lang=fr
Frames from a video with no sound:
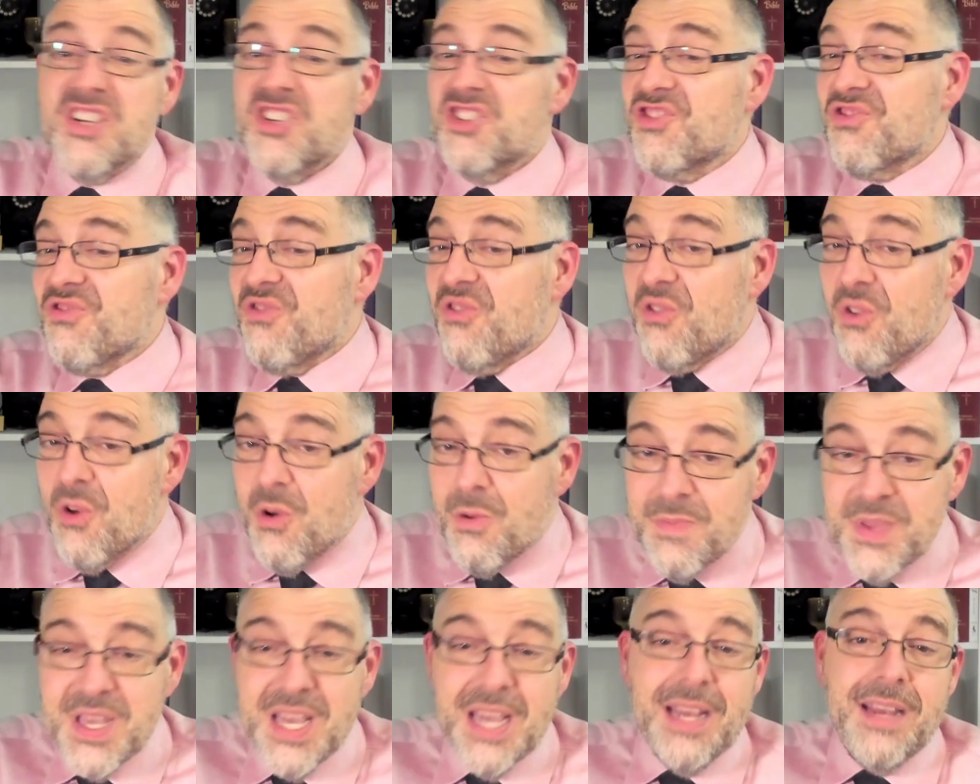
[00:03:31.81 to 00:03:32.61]
Je
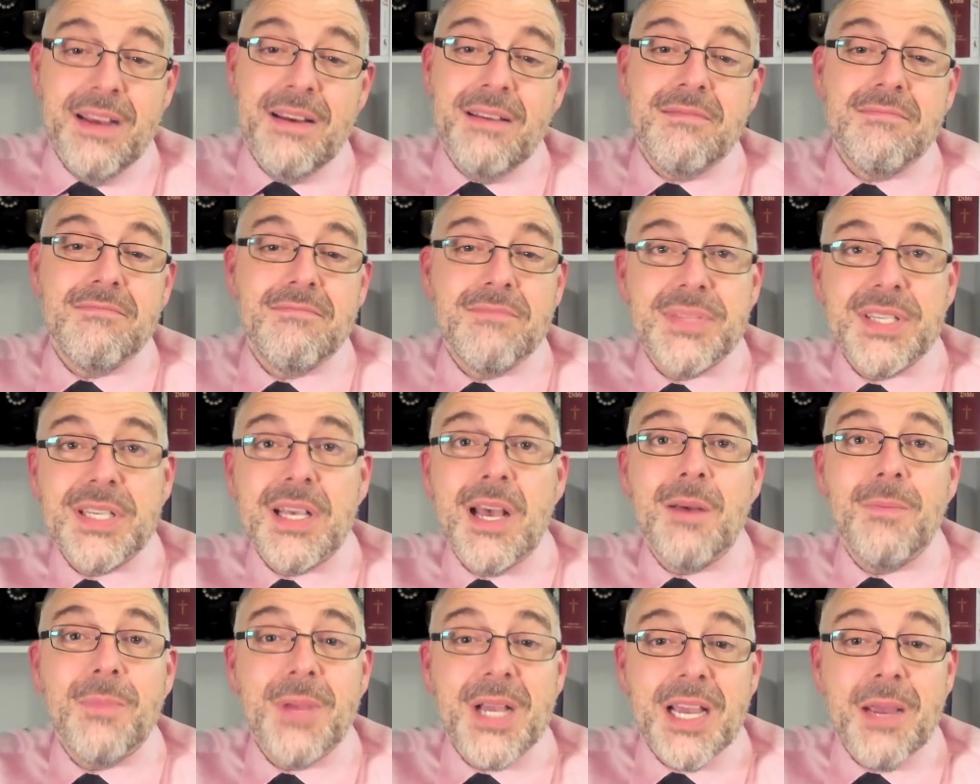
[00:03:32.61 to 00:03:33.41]
veux bien,
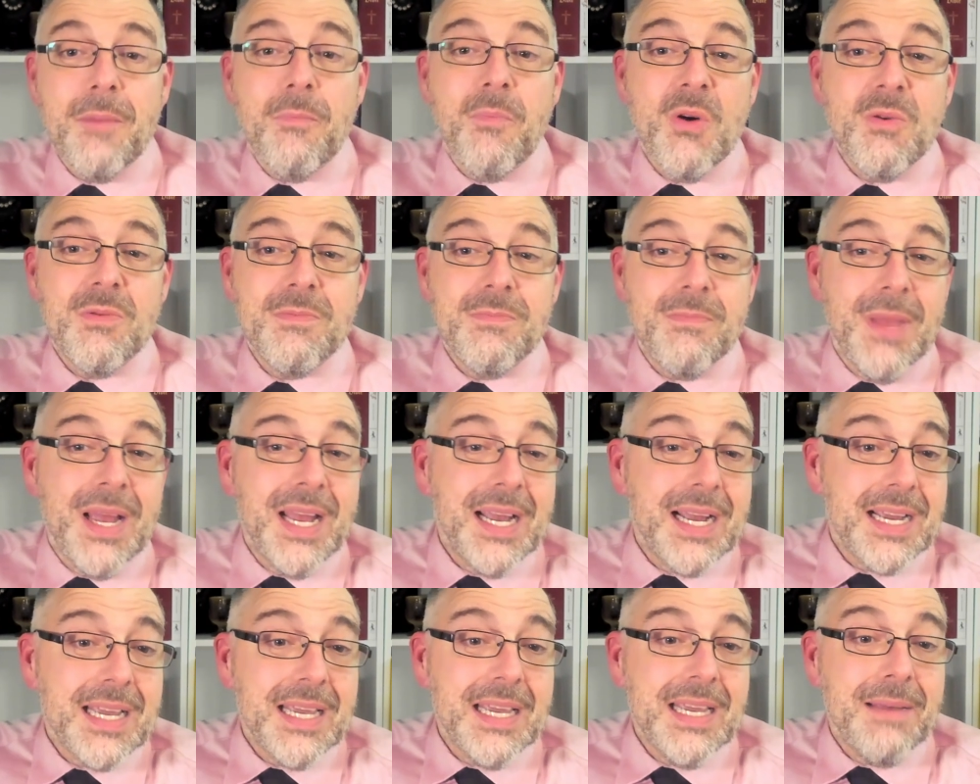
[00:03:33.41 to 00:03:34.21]
semble répondre
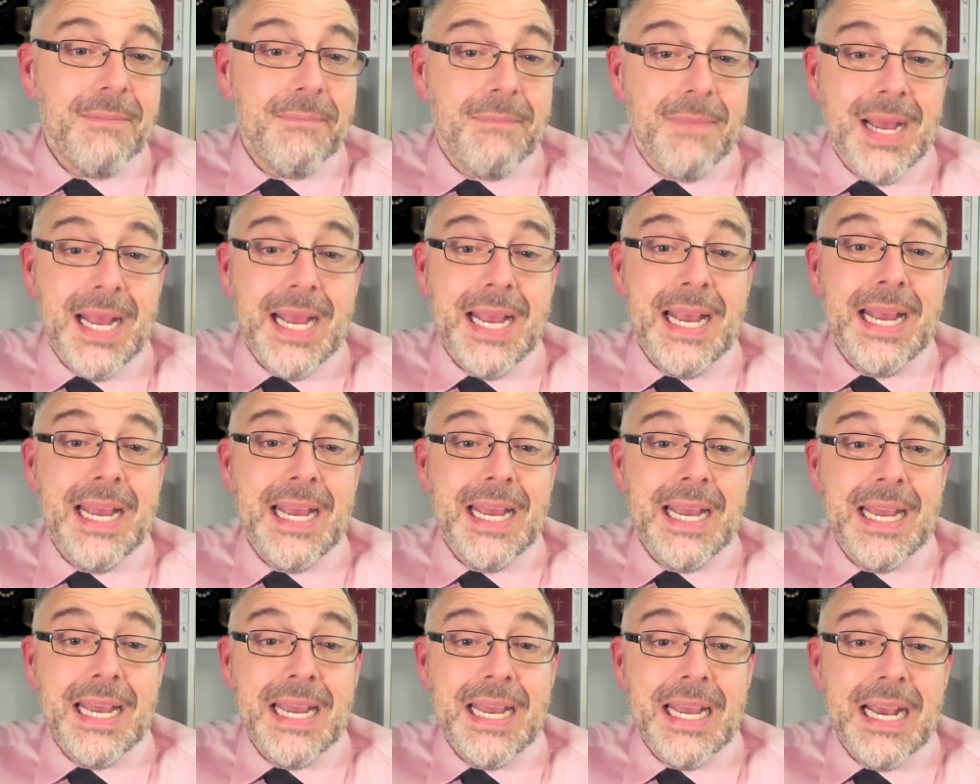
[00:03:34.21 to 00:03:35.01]
Marie,
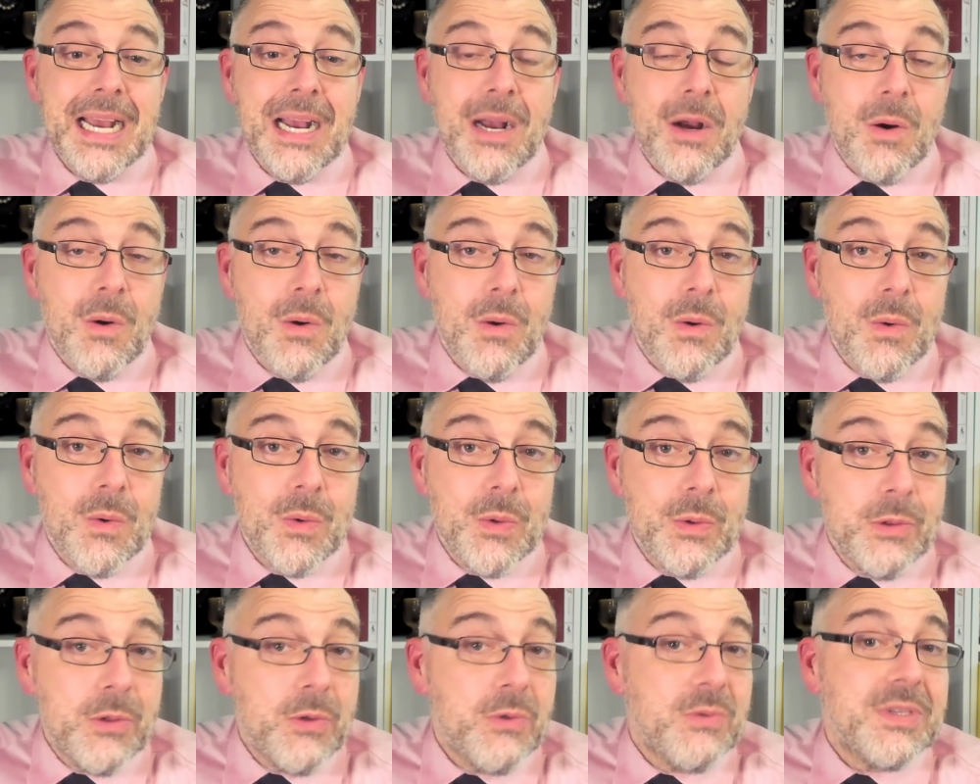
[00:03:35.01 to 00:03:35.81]
mais
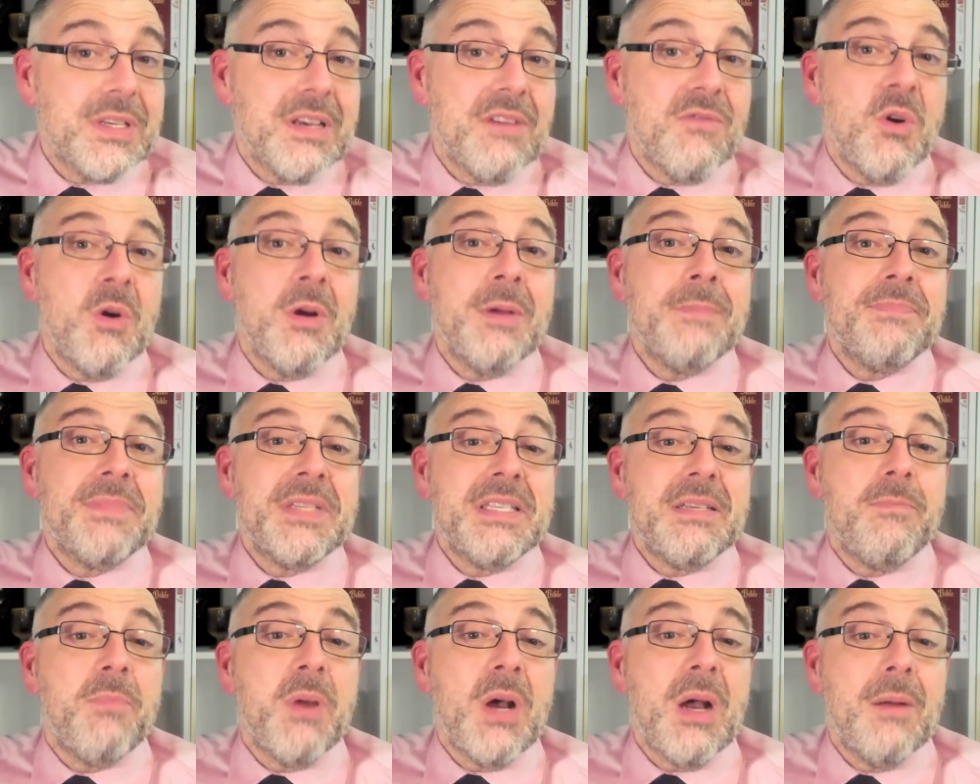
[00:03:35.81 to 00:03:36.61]
nous avons un
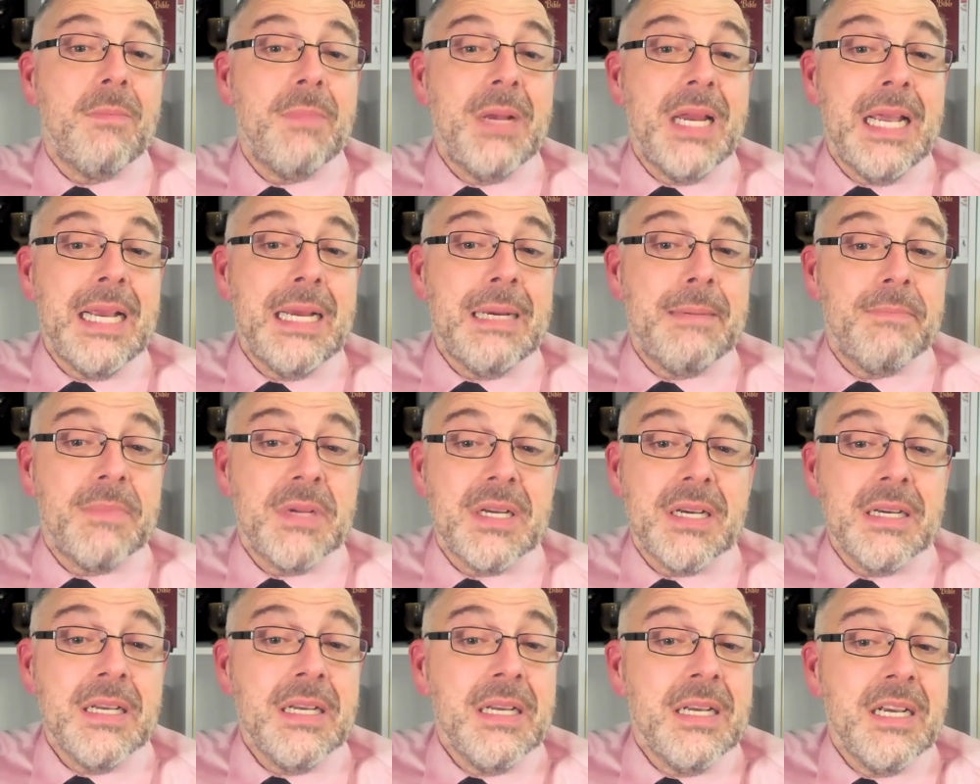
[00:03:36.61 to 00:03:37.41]
petit
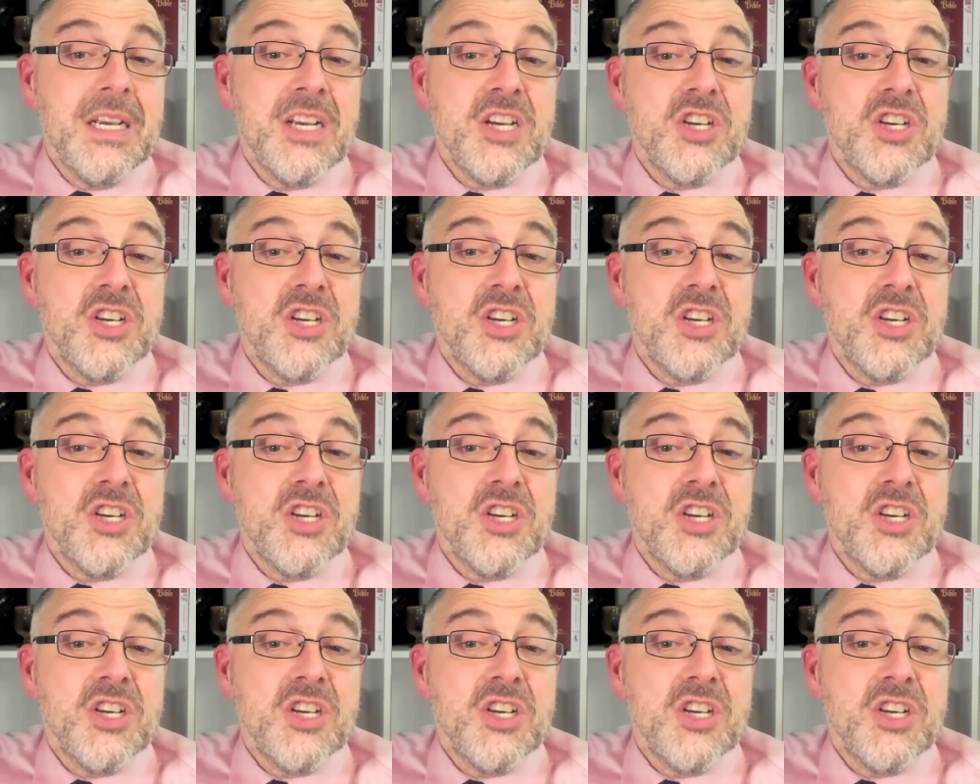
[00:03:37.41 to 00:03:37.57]
problème là.